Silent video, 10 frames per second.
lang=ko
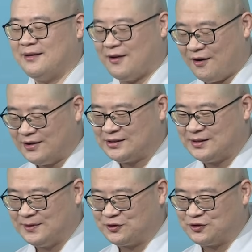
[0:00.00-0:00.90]

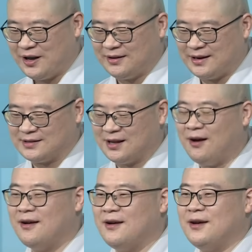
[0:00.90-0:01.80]
열심히 수행을
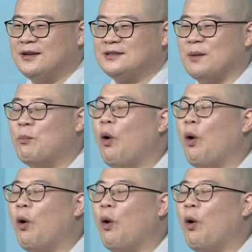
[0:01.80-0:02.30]
해서 이제